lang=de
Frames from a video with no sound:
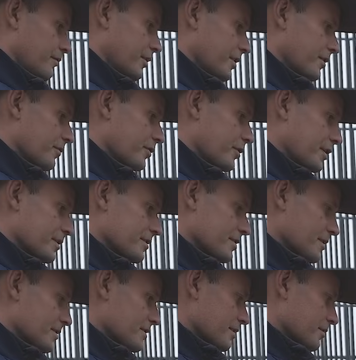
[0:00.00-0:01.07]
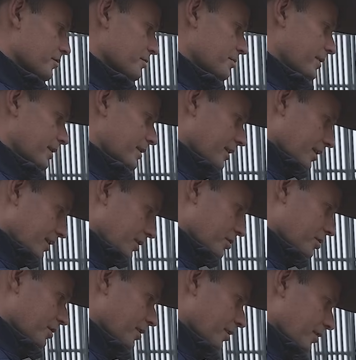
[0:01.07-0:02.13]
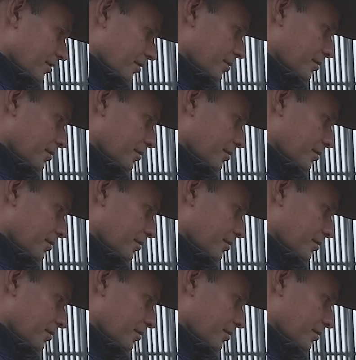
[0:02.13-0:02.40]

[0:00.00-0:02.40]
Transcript: Welcher von euch ist denn der Zirkusbär, der klatschen kann?